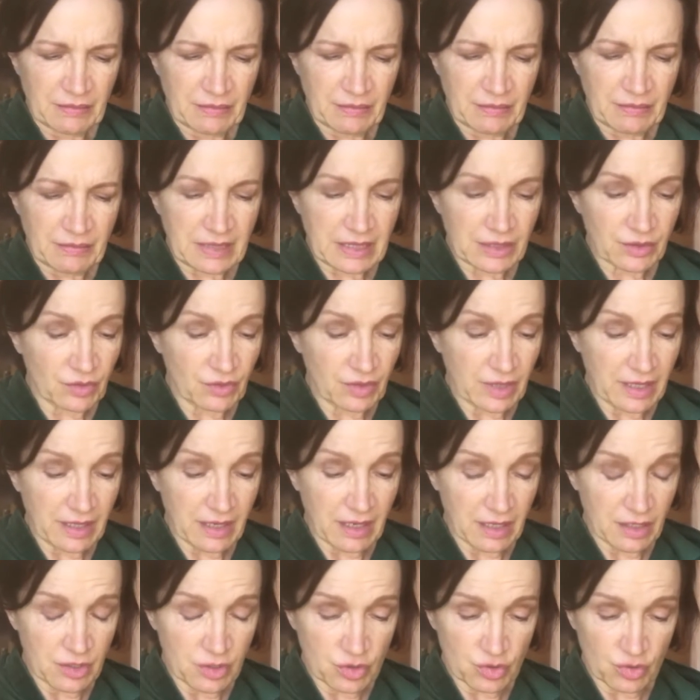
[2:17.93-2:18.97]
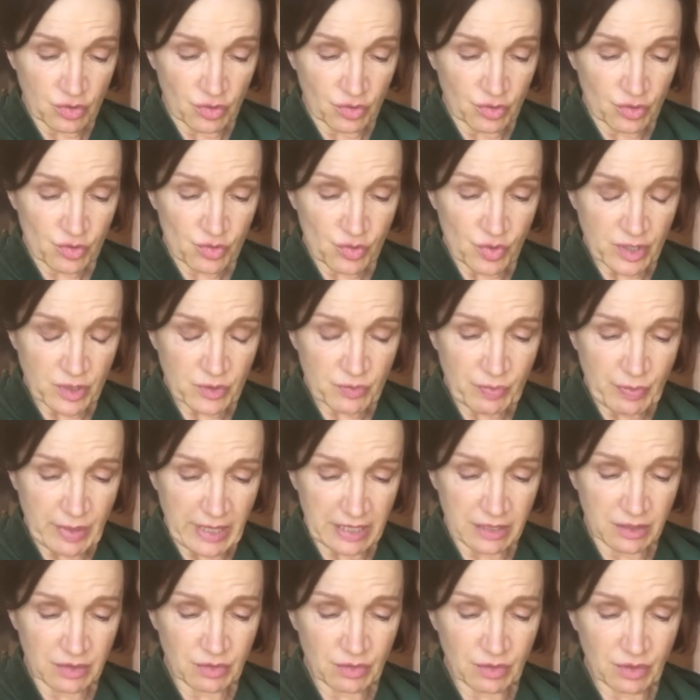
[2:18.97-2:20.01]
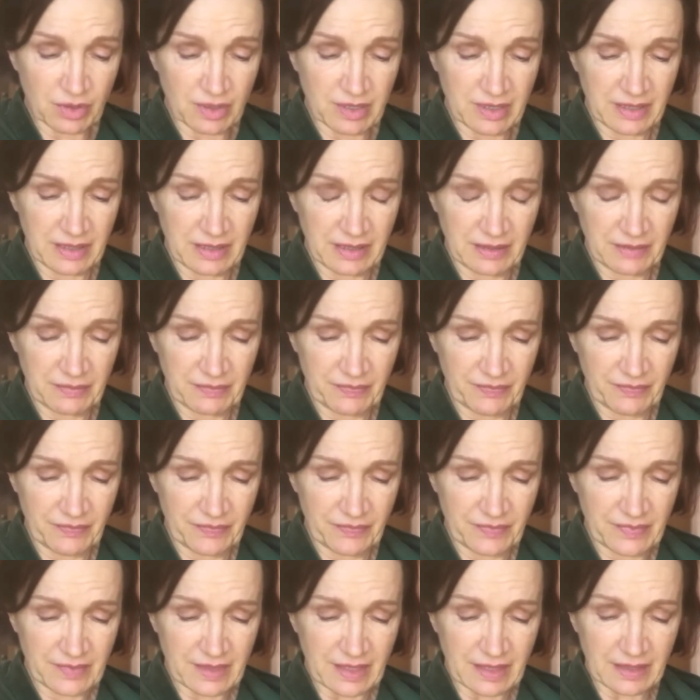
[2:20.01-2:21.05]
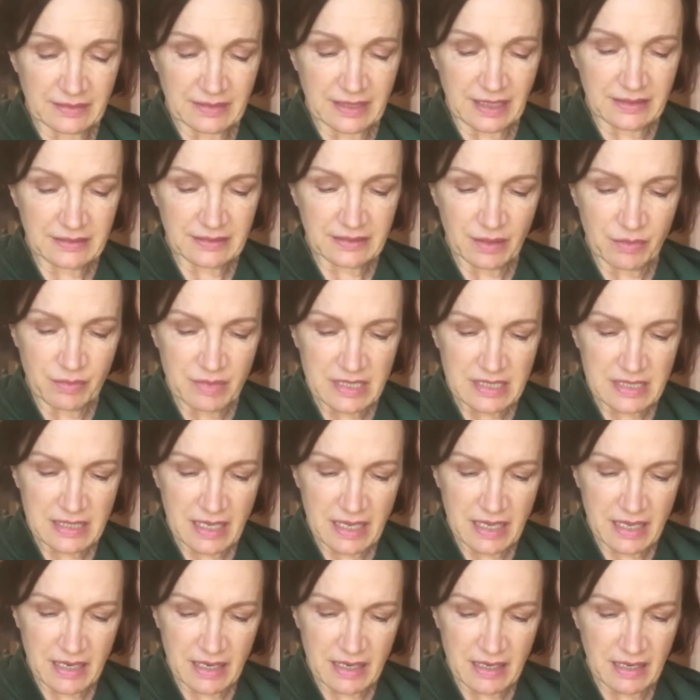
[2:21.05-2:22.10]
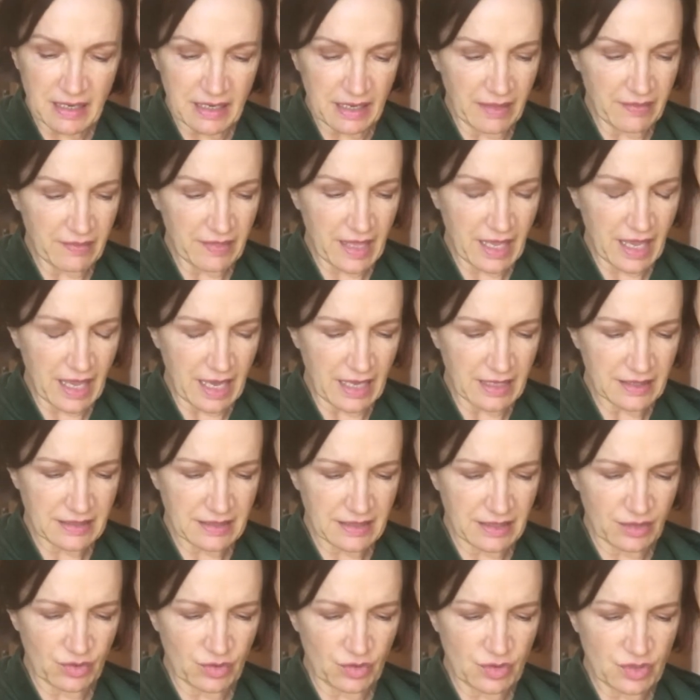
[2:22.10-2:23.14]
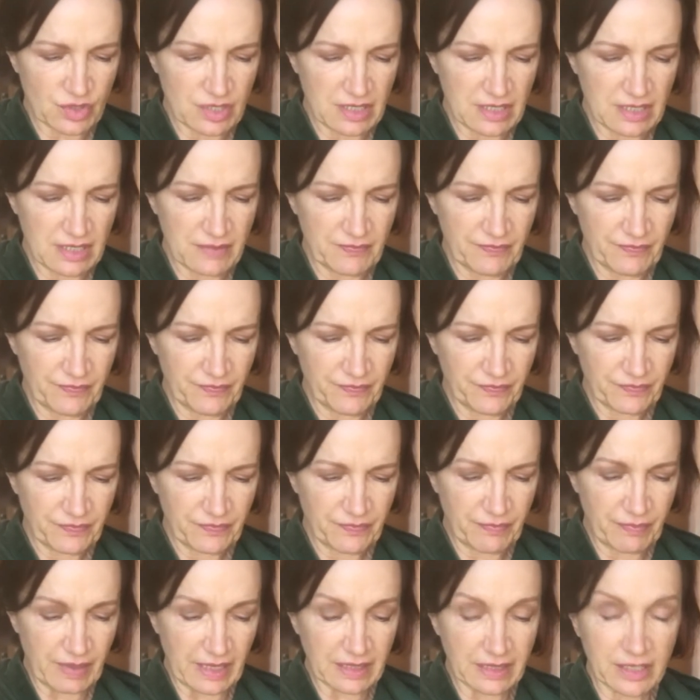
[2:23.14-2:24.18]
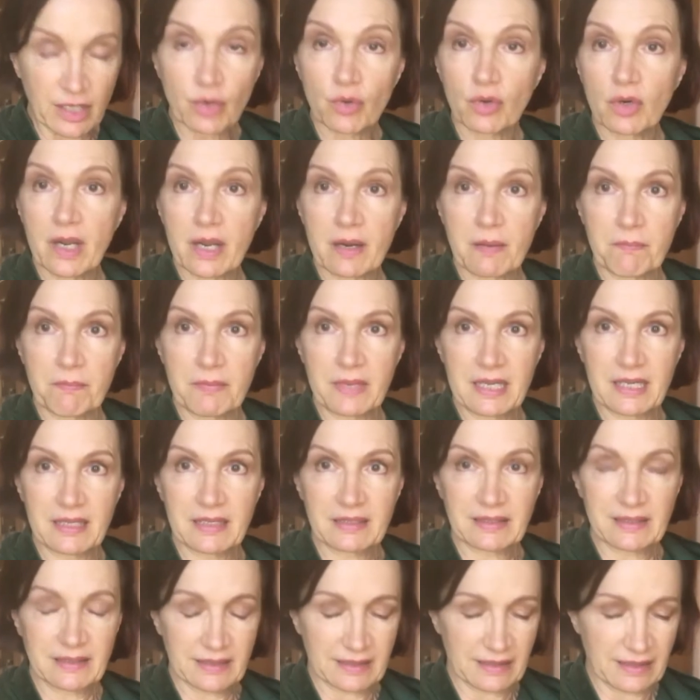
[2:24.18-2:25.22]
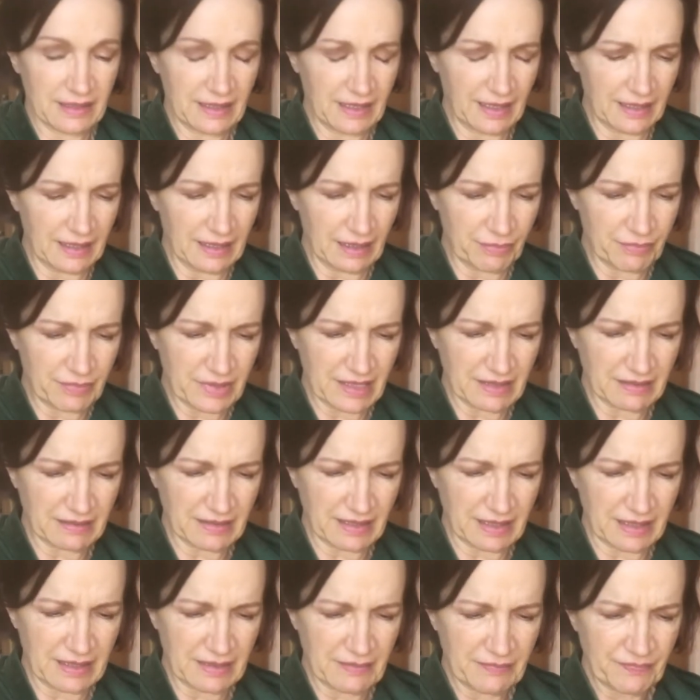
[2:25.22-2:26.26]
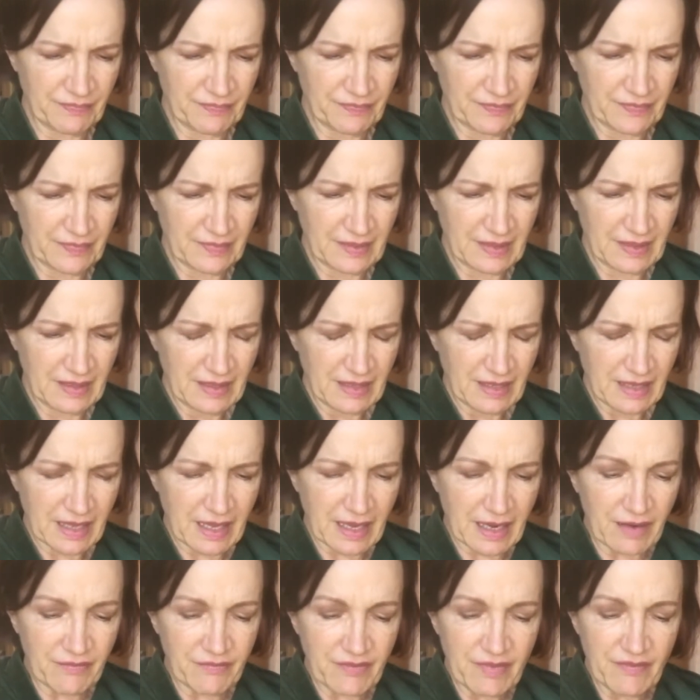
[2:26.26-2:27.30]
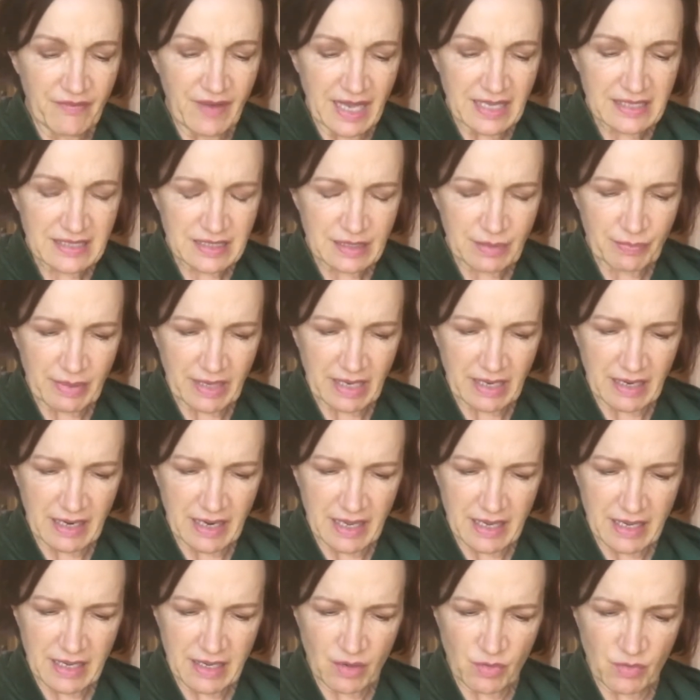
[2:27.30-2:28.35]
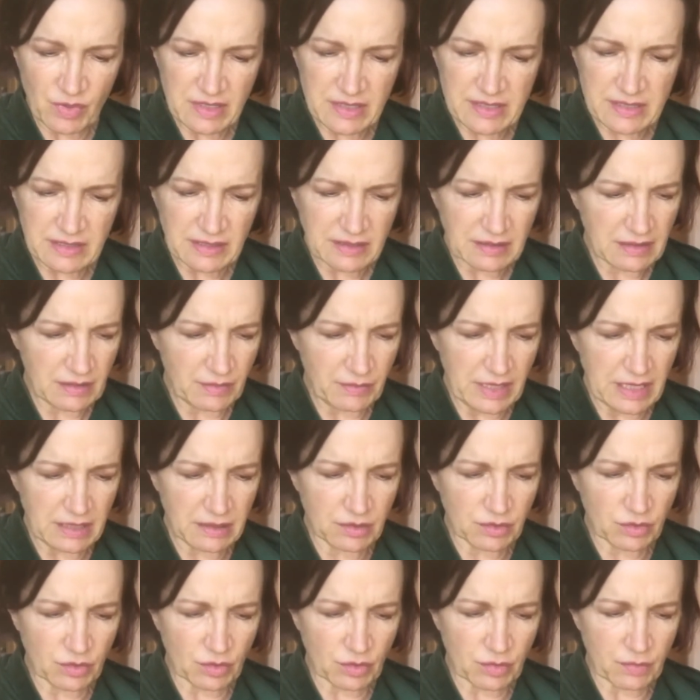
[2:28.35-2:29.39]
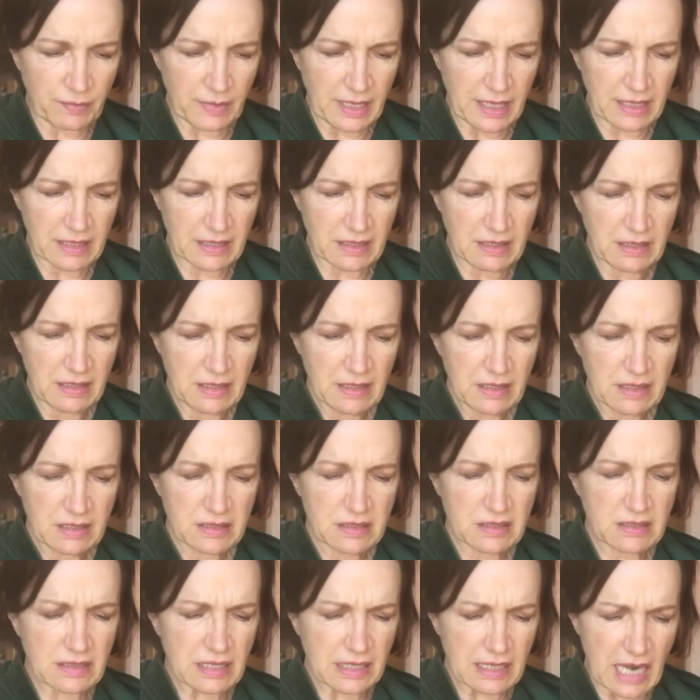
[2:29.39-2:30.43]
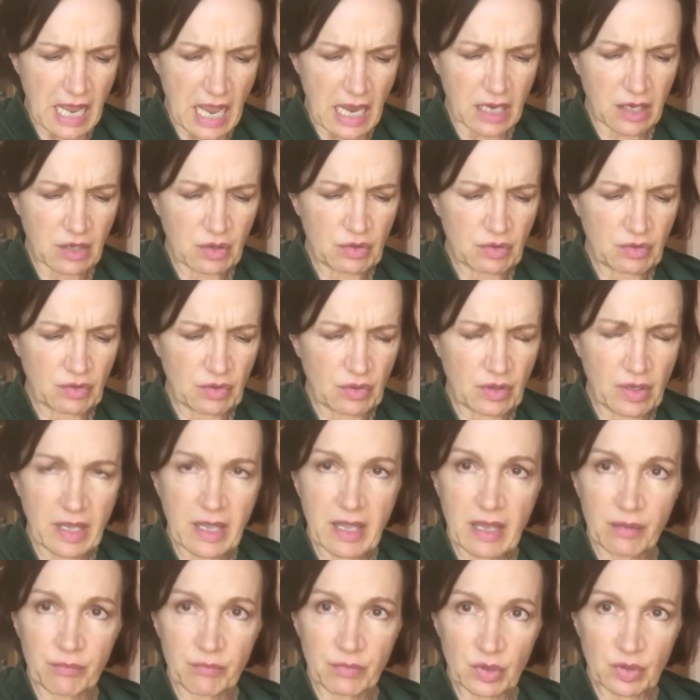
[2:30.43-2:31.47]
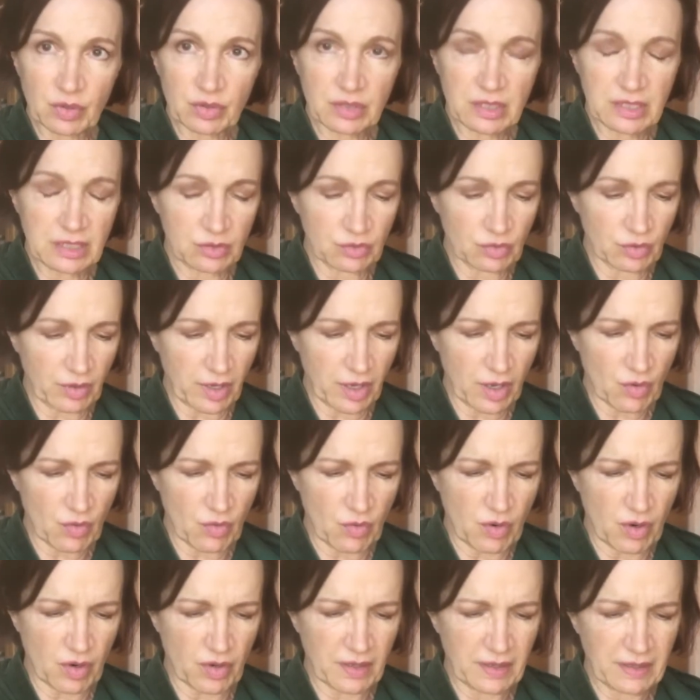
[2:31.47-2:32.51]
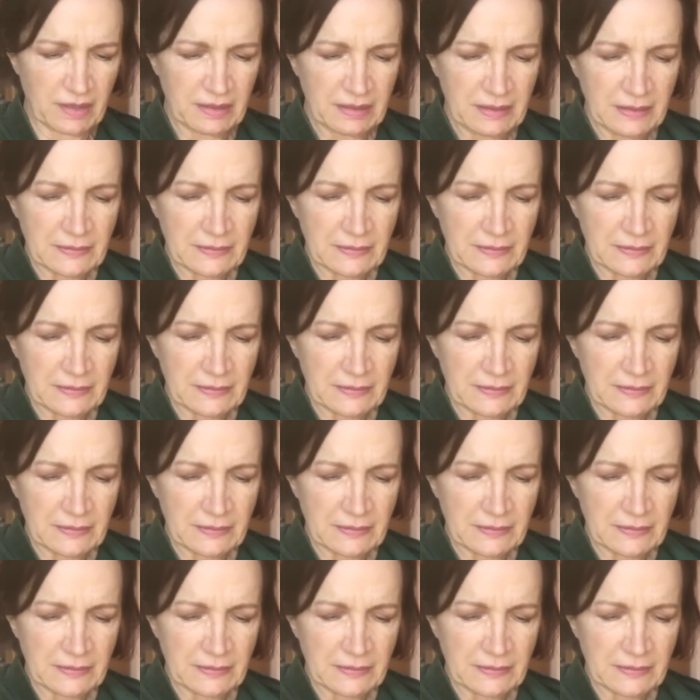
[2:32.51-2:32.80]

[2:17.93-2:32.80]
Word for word: Ma non era il solo suo aspetto che tra tante miserie la indicasse così particolarmente alla pietà e ravvivasse per lei quel sentimento ormai stracco e ammortito nei cuori.